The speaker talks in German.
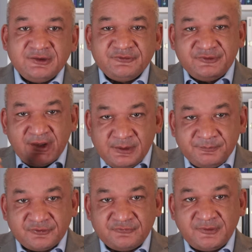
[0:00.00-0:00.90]

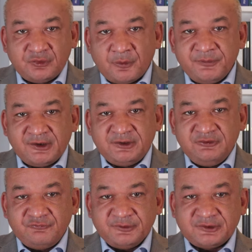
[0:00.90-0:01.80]
Selbst wenn
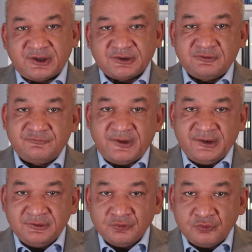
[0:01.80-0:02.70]
objektiv betrachtet
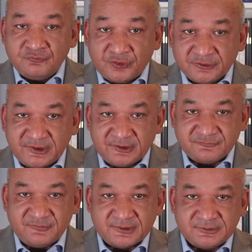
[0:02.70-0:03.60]
Veränderungen
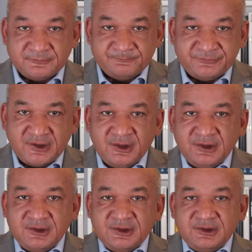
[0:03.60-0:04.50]
vorteilhaft wären.
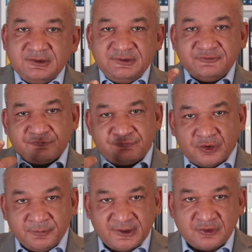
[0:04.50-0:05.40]
Diese
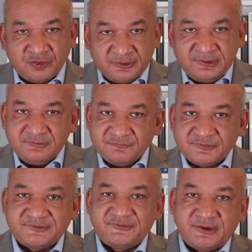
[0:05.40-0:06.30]
Form der kognitiven
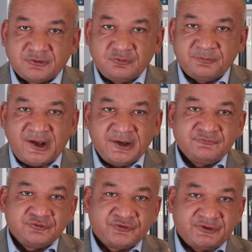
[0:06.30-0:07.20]
Verzerrung
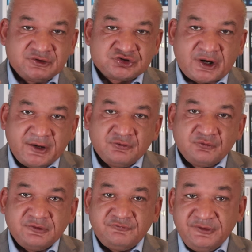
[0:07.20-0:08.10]
beeinflusst
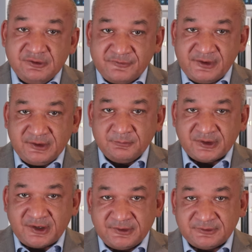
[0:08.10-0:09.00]
Entscheidungen in vielfältigen
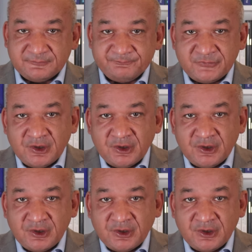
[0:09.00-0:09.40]
Bereichen.